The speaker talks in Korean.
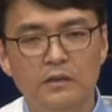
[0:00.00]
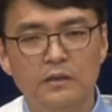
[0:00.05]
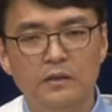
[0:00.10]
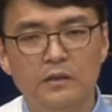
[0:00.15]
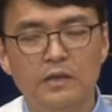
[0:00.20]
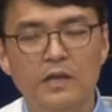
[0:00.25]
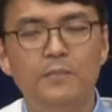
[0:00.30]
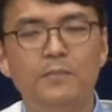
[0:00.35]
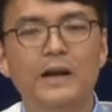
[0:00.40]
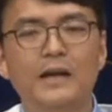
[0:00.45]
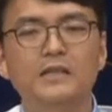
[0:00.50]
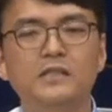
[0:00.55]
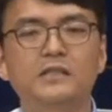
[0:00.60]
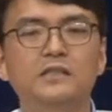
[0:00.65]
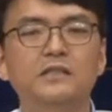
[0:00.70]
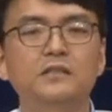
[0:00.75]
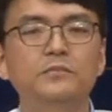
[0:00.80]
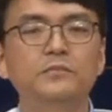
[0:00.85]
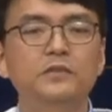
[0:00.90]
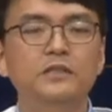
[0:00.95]
다
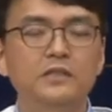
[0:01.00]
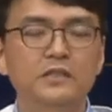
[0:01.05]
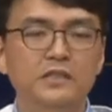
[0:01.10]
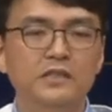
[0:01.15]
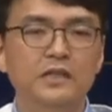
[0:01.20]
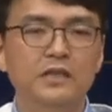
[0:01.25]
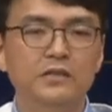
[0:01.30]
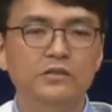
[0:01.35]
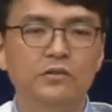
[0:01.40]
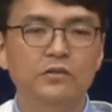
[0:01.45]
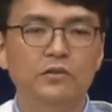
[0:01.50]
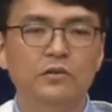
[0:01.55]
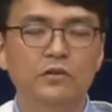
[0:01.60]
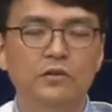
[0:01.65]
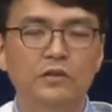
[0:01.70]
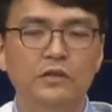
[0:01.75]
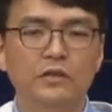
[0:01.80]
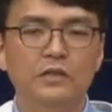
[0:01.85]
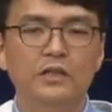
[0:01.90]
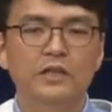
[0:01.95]
말씀 의지해서
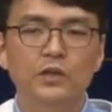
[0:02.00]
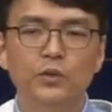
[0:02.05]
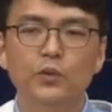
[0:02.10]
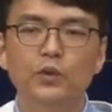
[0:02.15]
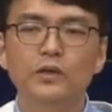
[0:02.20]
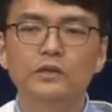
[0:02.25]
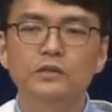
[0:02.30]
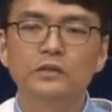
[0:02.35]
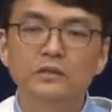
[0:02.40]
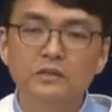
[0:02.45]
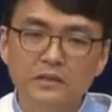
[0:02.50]
기도해서